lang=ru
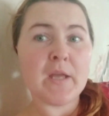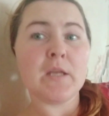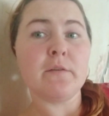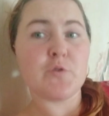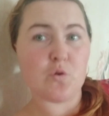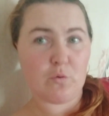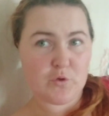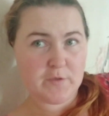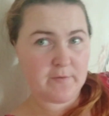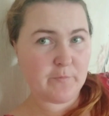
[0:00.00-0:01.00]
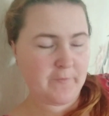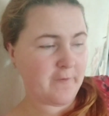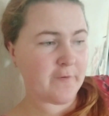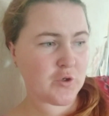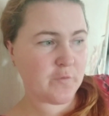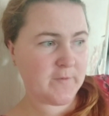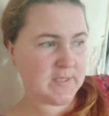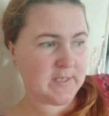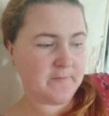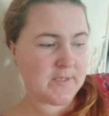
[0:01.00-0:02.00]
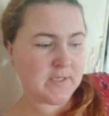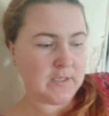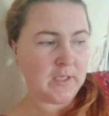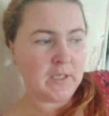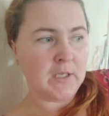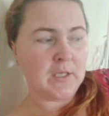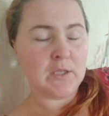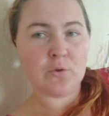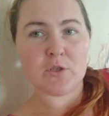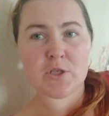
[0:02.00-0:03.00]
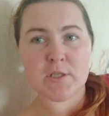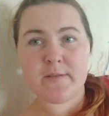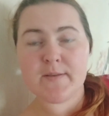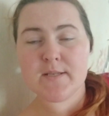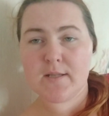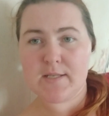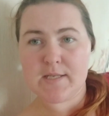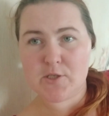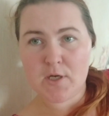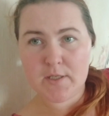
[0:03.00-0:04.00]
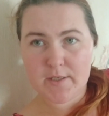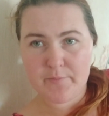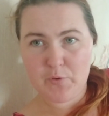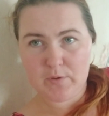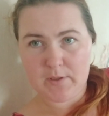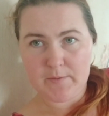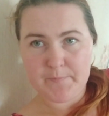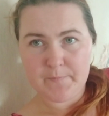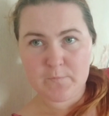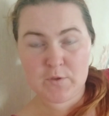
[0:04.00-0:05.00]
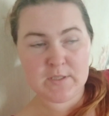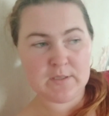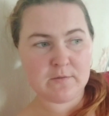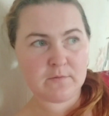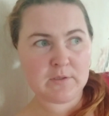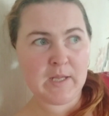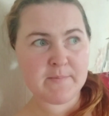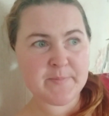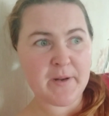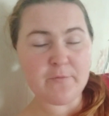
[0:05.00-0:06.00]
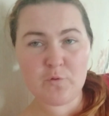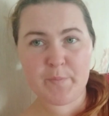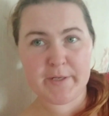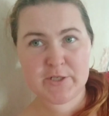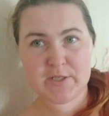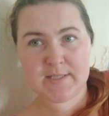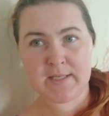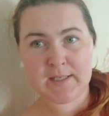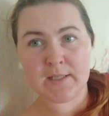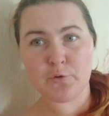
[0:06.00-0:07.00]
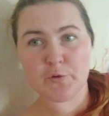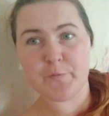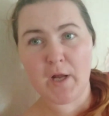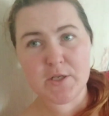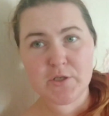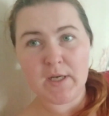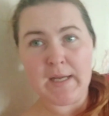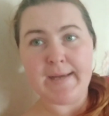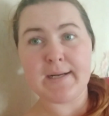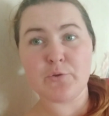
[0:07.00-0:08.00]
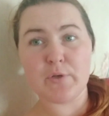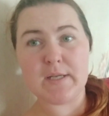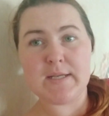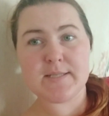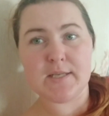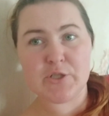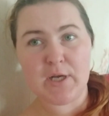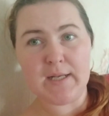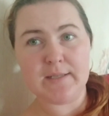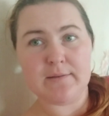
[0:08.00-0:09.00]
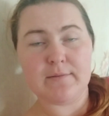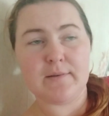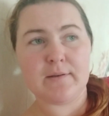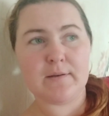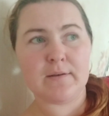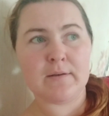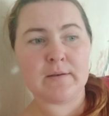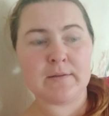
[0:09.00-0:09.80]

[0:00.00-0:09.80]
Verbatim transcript: и все, уже вы, вы уже выздоровите. Но ты же не видела изначально ребенка. То есть нам справку практически закрыл тот врач, который изначально э,